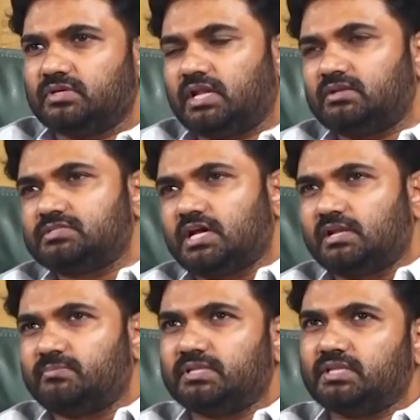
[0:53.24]
నన్ను
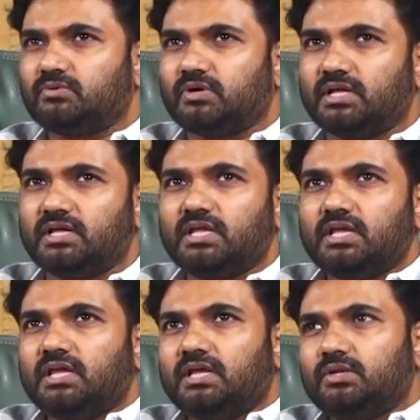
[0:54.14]
చాలామంది కూడా
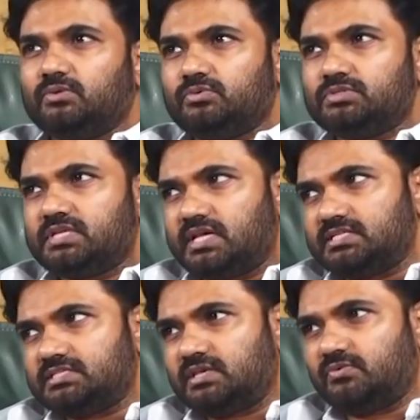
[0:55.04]
నువ్వు
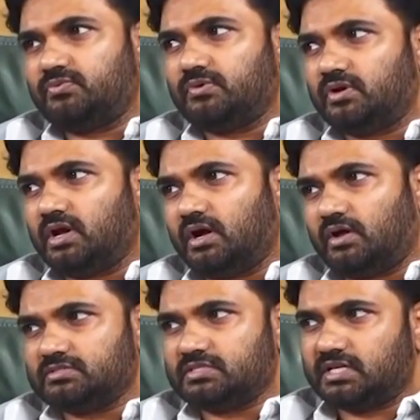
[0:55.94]
చేస్తే ఫుల్గా
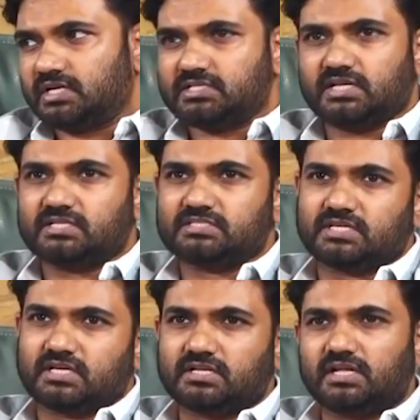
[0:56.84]
కాన్సన్ట్రేట్
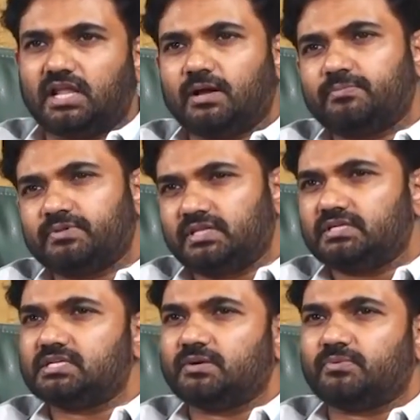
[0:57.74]
చేసే లేకపోతే
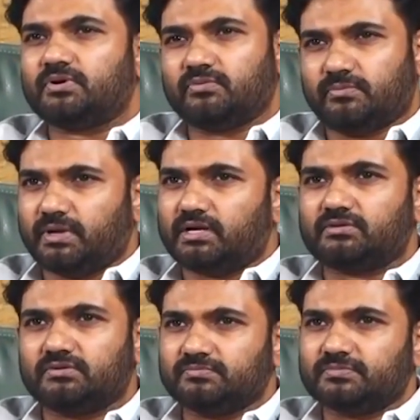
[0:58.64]
చేయకపోవటం
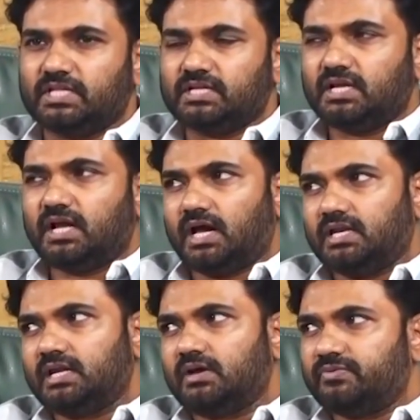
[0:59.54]
బెటరు
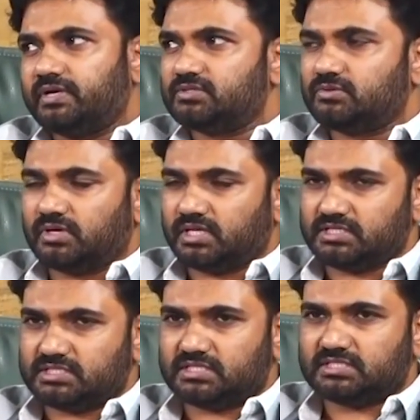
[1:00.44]
అని నా ఫ్రెండ్స్ కూడా ఇచ్చిన